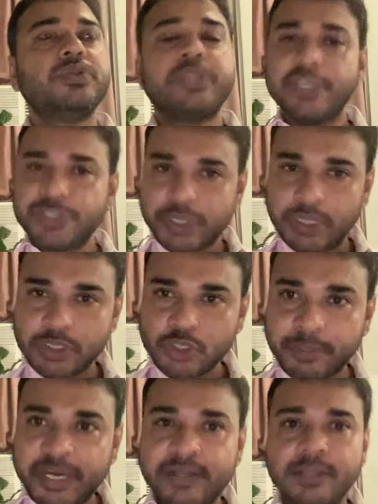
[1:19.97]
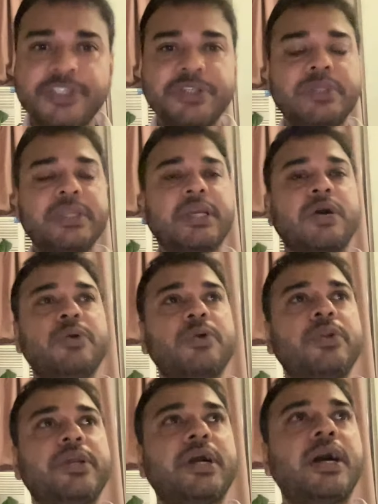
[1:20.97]
देश के लिए जो मेडल जीतने का
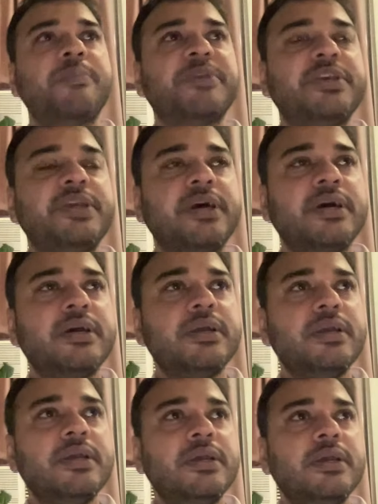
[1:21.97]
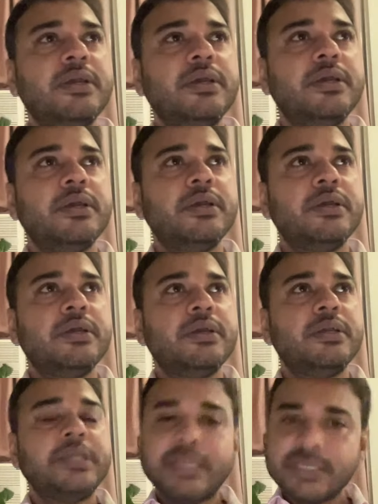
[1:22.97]
उन्होंने काम किया
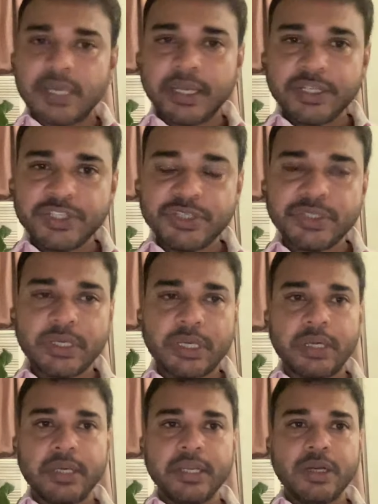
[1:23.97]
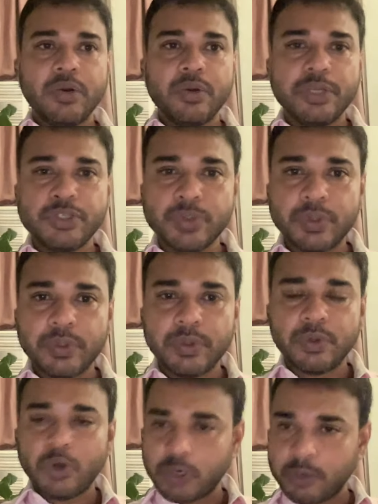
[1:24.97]
ये सारी चीज़ें करने का उन्हें जो
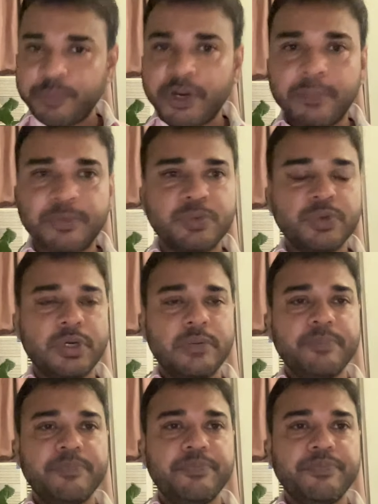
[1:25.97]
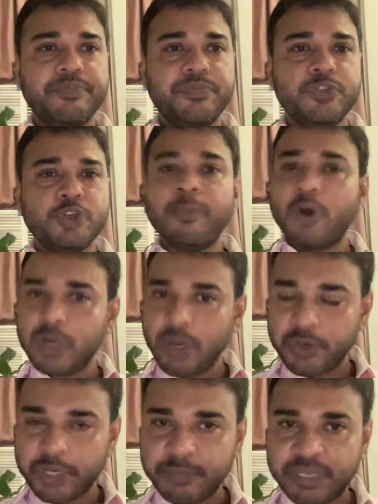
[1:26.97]
गौरव प्राप्त हुआ जो मौका
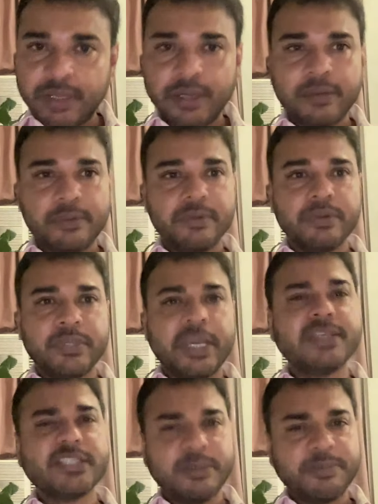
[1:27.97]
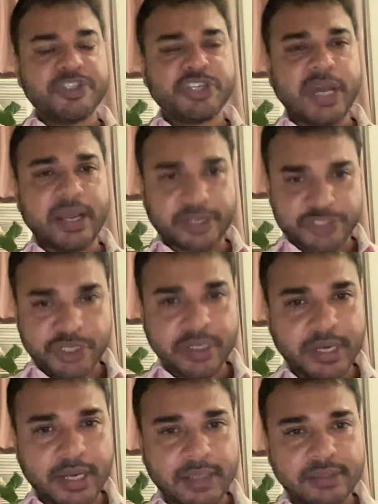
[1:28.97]
उन्हें मिला क्या इसके पीछे आरक्षण
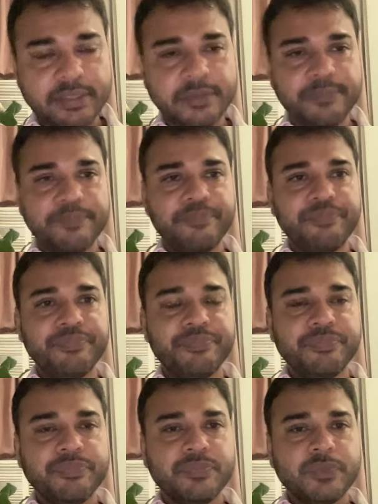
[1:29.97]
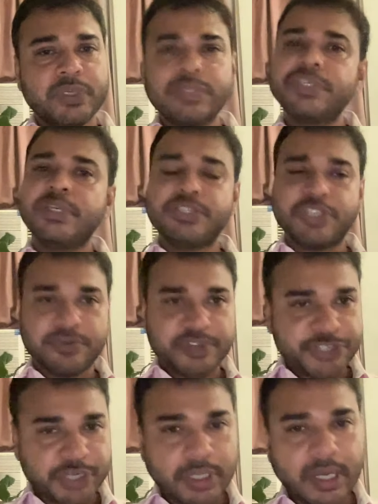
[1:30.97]
का हाथ है किसी
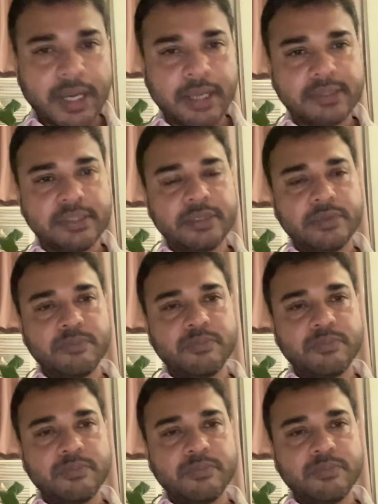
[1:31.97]
रिजर्वेशन का हाथ है